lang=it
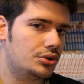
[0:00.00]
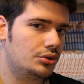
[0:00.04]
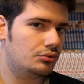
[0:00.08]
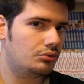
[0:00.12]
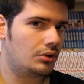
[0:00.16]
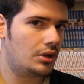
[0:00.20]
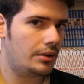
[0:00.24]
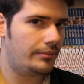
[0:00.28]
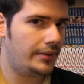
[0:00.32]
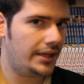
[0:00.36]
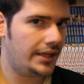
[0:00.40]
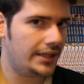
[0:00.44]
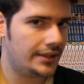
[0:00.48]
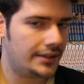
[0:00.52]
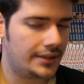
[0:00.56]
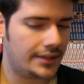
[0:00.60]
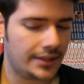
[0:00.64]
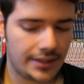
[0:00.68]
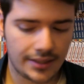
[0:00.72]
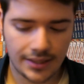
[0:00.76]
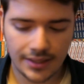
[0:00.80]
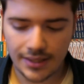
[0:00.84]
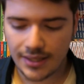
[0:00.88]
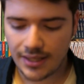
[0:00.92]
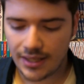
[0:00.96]

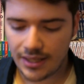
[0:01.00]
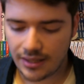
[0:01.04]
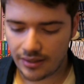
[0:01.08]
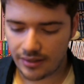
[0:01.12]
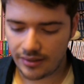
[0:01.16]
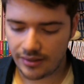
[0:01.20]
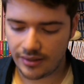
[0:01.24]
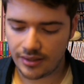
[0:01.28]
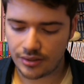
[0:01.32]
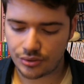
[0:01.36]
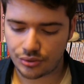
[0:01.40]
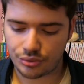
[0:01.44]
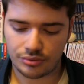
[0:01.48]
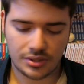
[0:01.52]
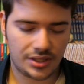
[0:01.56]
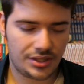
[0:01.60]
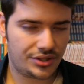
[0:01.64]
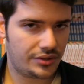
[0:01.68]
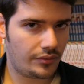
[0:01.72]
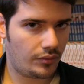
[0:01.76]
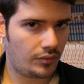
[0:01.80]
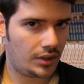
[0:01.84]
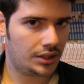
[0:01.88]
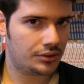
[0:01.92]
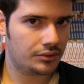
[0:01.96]
sicuramente eh, sono
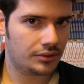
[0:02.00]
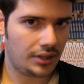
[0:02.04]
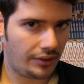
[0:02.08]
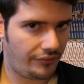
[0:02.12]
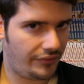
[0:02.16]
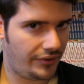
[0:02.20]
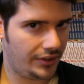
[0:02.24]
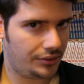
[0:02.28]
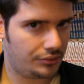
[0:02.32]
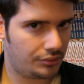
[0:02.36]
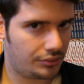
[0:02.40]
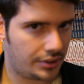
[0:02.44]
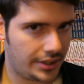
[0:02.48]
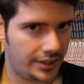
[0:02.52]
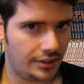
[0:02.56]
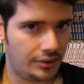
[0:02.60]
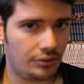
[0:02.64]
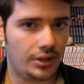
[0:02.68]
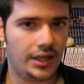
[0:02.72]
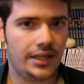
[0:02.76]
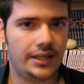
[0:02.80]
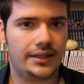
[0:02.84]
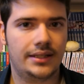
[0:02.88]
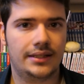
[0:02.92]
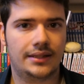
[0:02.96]
agevolato dal fatto che ne ho
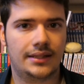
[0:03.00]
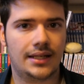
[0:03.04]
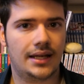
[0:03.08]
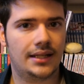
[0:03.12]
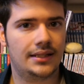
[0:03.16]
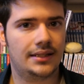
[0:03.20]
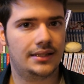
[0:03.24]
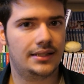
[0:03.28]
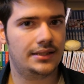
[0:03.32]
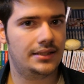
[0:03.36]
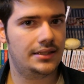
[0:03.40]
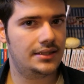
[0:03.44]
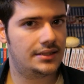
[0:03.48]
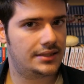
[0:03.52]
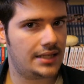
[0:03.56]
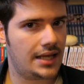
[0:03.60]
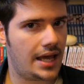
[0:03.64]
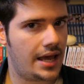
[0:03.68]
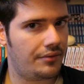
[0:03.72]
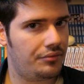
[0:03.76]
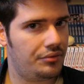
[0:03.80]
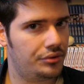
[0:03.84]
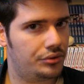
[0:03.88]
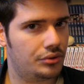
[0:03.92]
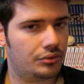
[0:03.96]
letti tanti di
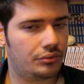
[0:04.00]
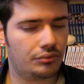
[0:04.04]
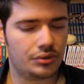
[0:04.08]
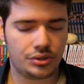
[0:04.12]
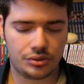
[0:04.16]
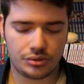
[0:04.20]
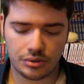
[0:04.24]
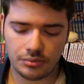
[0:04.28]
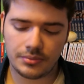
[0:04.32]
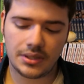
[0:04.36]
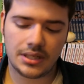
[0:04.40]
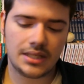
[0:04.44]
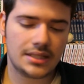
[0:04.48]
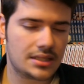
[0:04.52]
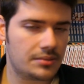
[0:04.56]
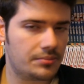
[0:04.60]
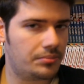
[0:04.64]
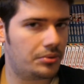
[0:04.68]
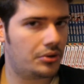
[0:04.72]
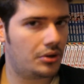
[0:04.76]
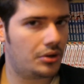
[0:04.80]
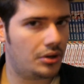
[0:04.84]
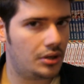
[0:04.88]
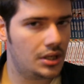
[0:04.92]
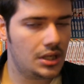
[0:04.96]
seguito questo mese,
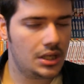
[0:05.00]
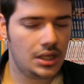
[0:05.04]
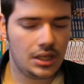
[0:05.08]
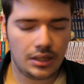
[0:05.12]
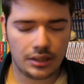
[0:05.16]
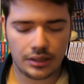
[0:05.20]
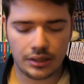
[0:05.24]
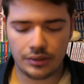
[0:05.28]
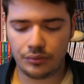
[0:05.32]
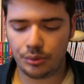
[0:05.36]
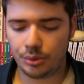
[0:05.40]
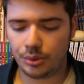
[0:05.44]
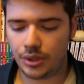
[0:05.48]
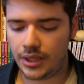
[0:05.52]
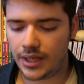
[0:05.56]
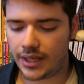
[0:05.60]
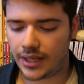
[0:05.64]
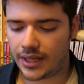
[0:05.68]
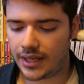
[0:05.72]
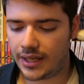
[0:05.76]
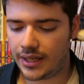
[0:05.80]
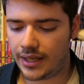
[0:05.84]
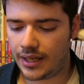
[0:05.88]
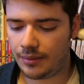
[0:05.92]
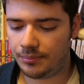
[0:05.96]
però devo dire
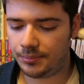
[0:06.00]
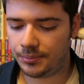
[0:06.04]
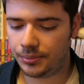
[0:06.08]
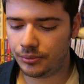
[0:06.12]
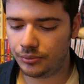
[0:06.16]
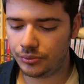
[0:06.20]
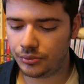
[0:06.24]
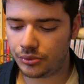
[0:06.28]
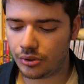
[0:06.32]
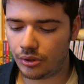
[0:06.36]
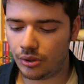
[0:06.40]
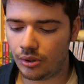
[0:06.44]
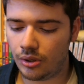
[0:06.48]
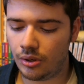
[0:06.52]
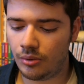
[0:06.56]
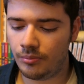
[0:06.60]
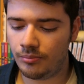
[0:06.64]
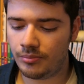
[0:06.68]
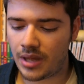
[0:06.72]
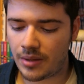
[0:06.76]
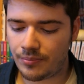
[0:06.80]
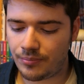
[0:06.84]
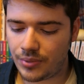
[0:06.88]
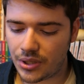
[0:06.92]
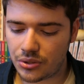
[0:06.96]
che appunto
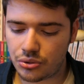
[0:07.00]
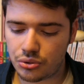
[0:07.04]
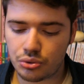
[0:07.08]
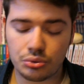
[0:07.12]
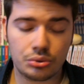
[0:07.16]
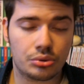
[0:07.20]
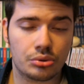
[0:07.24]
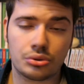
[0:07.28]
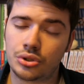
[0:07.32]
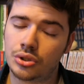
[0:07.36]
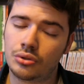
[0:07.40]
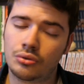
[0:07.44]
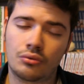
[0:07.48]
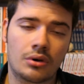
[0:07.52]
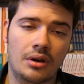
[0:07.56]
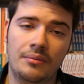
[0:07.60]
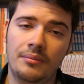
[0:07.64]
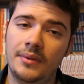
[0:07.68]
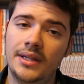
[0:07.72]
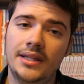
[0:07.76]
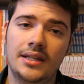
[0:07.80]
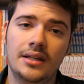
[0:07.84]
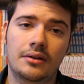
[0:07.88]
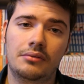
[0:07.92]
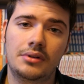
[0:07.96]
mi è piaciuto,
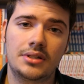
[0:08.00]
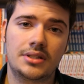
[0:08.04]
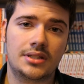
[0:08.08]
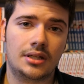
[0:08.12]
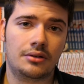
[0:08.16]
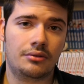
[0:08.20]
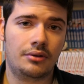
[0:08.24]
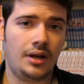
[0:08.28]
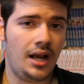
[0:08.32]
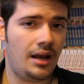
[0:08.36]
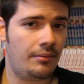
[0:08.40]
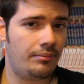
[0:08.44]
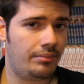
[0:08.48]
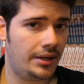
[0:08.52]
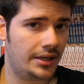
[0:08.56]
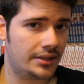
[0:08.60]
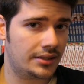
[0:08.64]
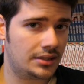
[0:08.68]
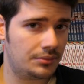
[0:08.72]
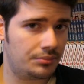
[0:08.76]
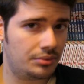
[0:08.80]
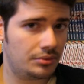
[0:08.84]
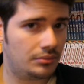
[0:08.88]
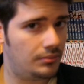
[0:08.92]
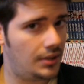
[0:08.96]
sicuramente questa non è la
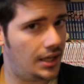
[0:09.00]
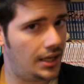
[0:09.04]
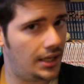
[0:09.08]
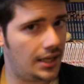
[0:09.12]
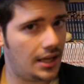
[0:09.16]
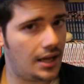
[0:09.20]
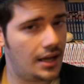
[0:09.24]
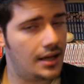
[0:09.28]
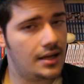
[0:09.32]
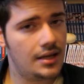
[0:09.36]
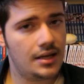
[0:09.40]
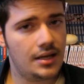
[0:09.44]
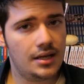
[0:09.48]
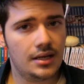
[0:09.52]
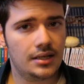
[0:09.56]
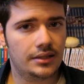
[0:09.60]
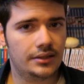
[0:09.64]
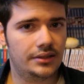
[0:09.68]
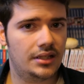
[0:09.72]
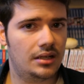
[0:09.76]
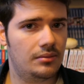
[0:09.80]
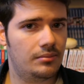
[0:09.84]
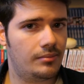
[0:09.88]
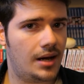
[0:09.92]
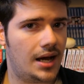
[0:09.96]
parte più bella
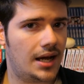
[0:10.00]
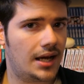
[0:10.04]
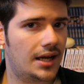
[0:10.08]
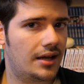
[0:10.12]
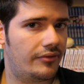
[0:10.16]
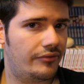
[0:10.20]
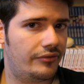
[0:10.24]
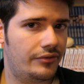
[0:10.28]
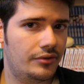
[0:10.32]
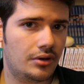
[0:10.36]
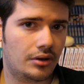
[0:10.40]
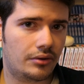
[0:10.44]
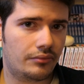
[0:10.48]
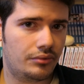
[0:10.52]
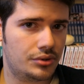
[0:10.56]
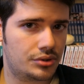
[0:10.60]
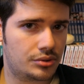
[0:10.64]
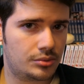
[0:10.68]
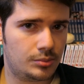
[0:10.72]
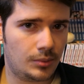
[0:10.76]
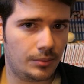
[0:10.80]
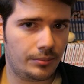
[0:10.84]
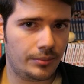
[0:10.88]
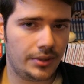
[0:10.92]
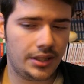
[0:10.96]
del manga fino a
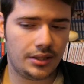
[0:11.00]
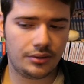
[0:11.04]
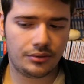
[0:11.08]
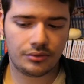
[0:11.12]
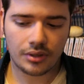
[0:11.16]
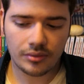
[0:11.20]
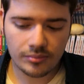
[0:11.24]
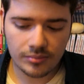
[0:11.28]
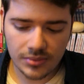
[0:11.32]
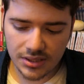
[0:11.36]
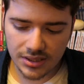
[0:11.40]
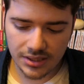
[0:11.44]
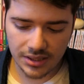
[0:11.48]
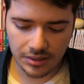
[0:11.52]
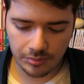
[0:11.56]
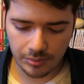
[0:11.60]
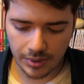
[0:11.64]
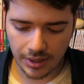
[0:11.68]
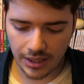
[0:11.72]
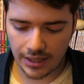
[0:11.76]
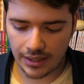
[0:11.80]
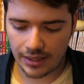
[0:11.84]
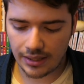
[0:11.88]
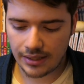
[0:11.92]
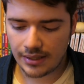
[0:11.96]
questo momento e mi
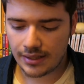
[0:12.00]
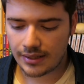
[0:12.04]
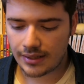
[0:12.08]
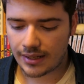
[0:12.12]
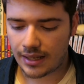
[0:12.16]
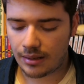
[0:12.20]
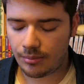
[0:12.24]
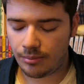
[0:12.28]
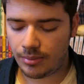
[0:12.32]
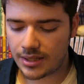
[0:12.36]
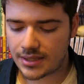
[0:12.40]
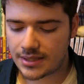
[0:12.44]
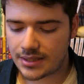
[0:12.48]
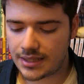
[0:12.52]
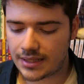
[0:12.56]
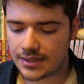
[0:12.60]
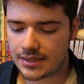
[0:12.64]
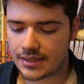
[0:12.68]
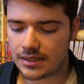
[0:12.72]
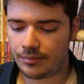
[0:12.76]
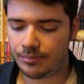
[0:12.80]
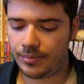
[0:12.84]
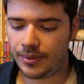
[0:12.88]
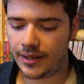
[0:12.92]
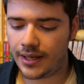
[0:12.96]
sembra
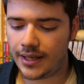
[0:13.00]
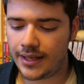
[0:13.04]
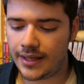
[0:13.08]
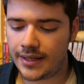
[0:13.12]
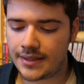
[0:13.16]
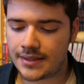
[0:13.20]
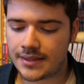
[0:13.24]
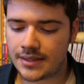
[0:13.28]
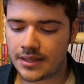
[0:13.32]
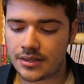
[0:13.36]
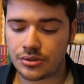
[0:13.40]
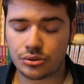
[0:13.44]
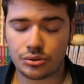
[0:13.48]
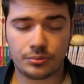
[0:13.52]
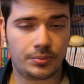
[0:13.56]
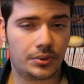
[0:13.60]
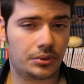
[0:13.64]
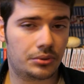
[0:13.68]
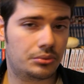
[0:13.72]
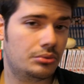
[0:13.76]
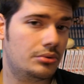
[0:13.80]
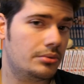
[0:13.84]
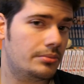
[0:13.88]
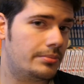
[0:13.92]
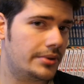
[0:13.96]
abbastanza palese,
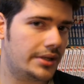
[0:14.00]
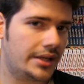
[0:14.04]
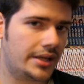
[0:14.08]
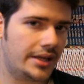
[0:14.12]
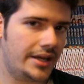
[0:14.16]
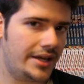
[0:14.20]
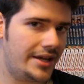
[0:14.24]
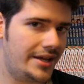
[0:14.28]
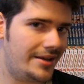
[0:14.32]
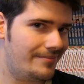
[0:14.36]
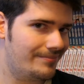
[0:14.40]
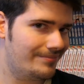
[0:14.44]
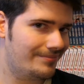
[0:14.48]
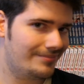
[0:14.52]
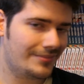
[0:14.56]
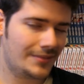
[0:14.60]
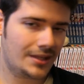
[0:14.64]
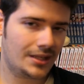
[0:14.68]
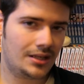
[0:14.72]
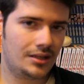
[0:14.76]
soprattutto perché